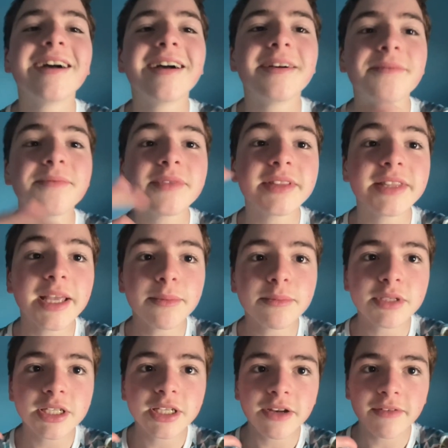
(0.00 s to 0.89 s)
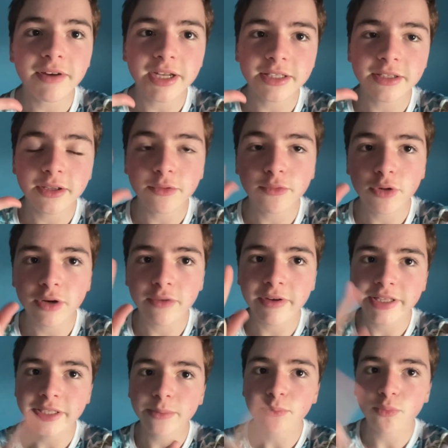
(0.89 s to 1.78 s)
Um, temos que gravar, eu vou gravar
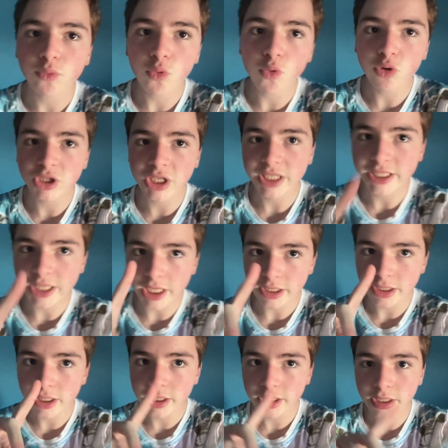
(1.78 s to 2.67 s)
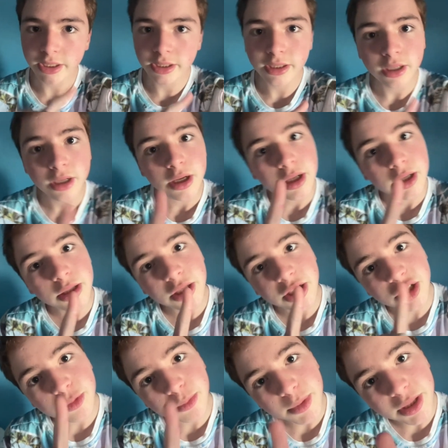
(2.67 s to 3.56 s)
tipo, hoje é sexta, gente.
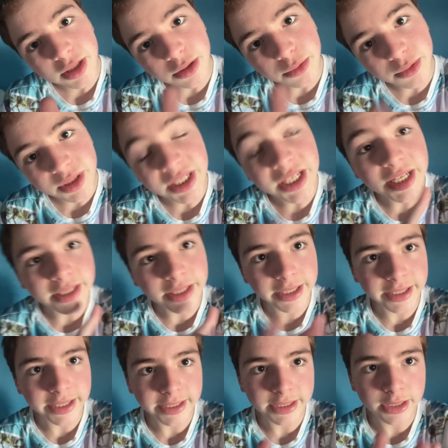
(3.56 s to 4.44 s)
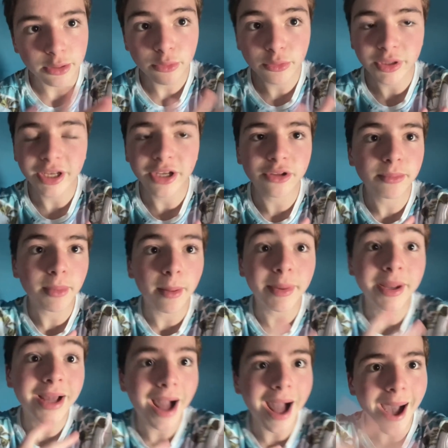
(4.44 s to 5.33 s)
Neste momento são 5h35, tenho que tomar
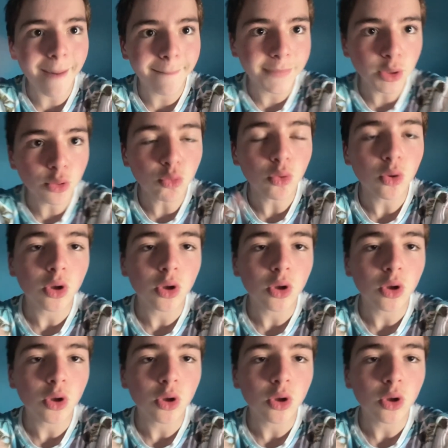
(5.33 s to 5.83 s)
bem rápido.